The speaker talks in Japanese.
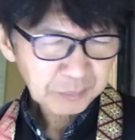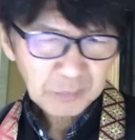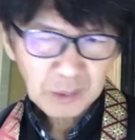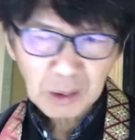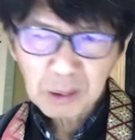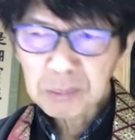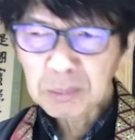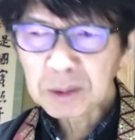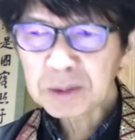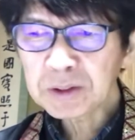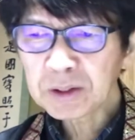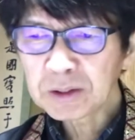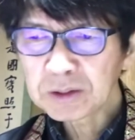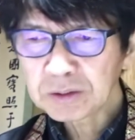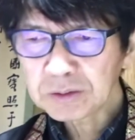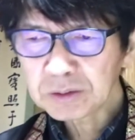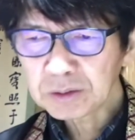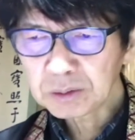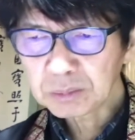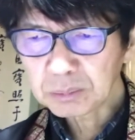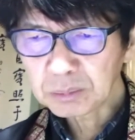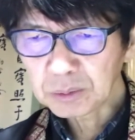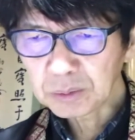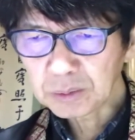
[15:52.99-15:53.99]
まさに
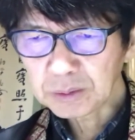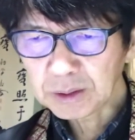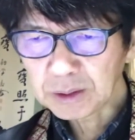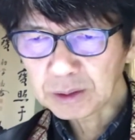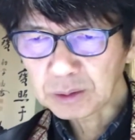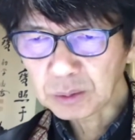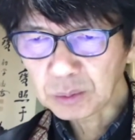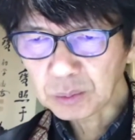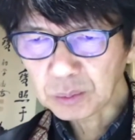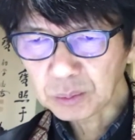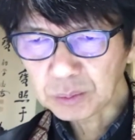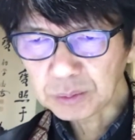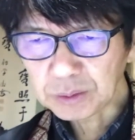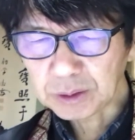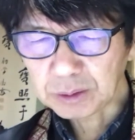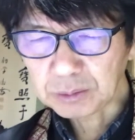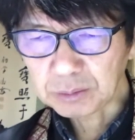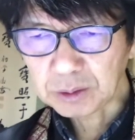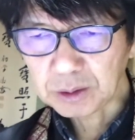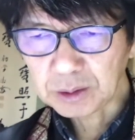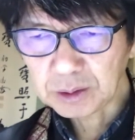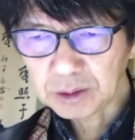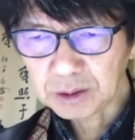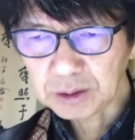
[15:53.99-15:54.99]
その問題が起こった
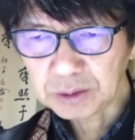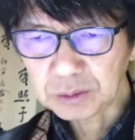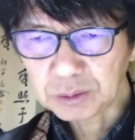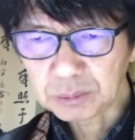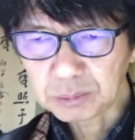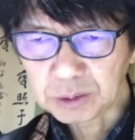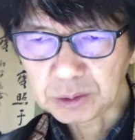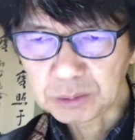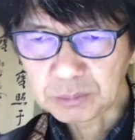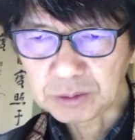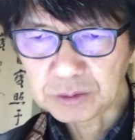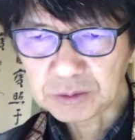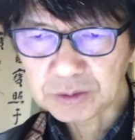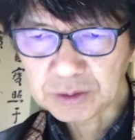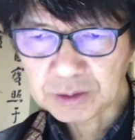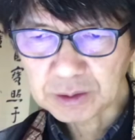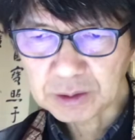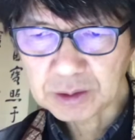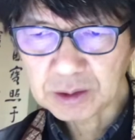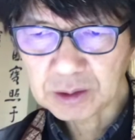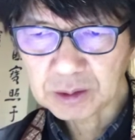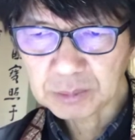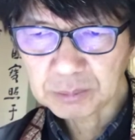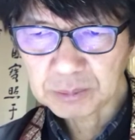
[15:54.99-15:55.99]
のかなと思います
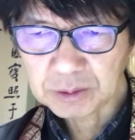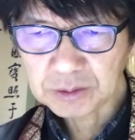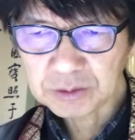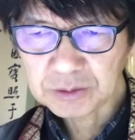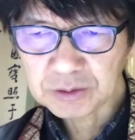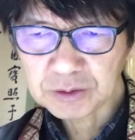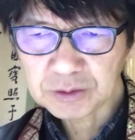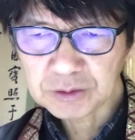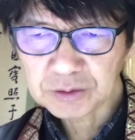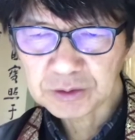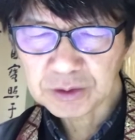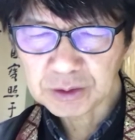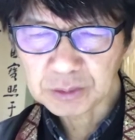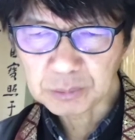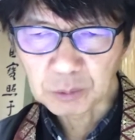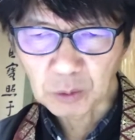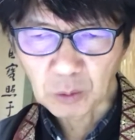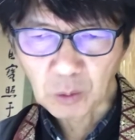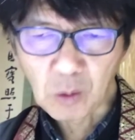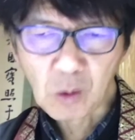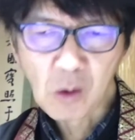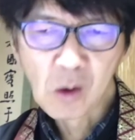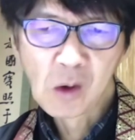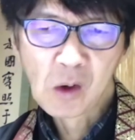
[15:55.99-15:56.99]
が川村先生
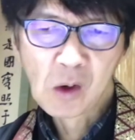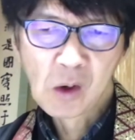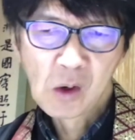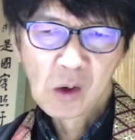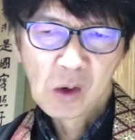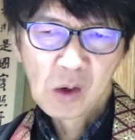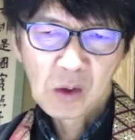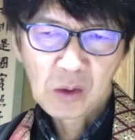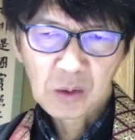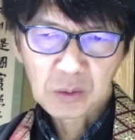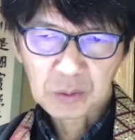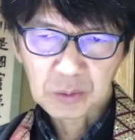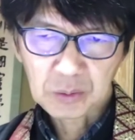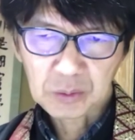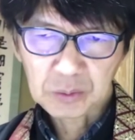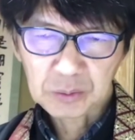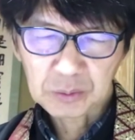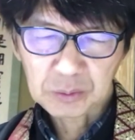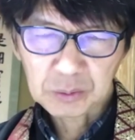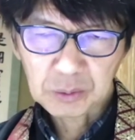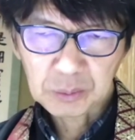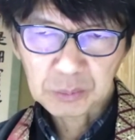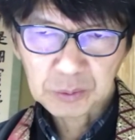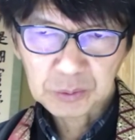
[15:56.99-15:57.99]
も
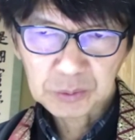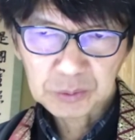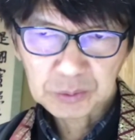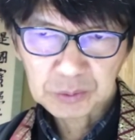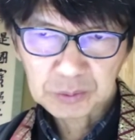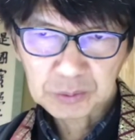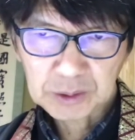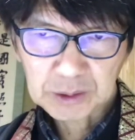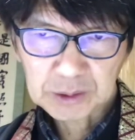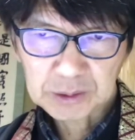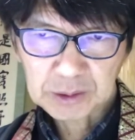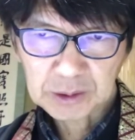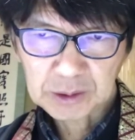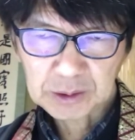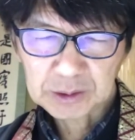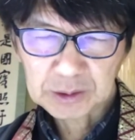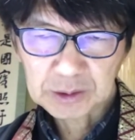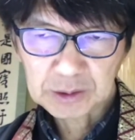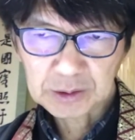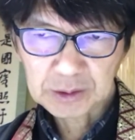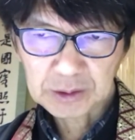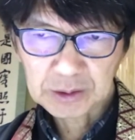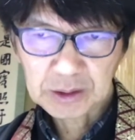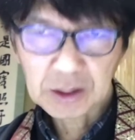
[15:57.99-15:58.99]
ご門徒の
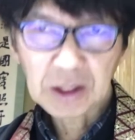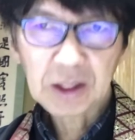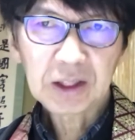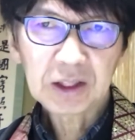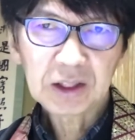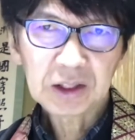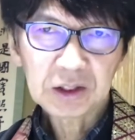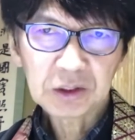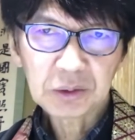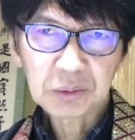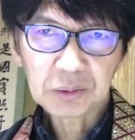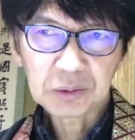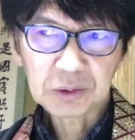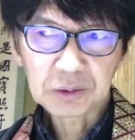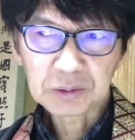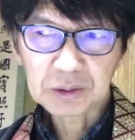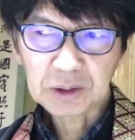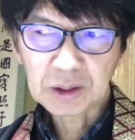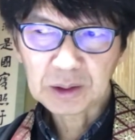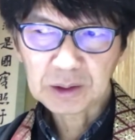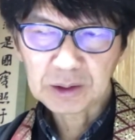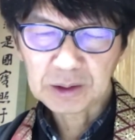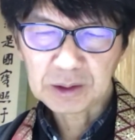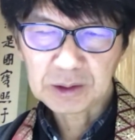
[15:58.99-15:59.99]
方々で英史という
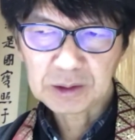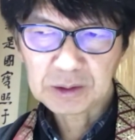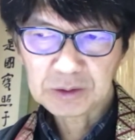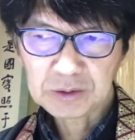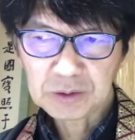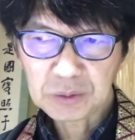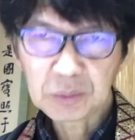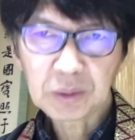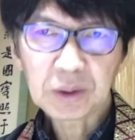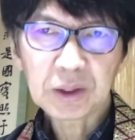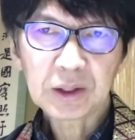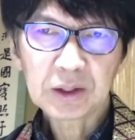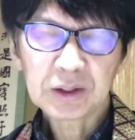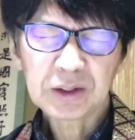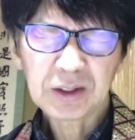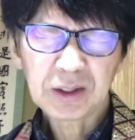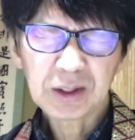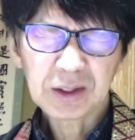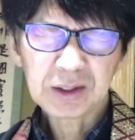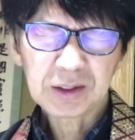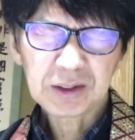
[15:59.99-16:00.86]
かね尊敬され